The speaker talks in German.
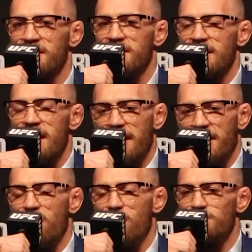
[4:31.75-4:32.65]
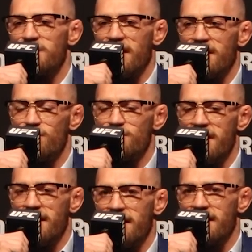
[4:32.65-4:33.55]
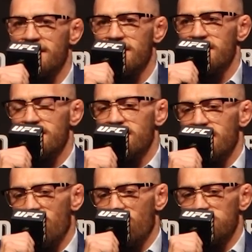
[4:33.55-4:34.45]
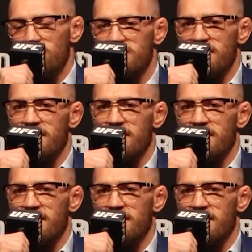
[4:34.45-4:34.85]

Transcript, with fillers: aber in der Praxis haben die beiden unterschiedliche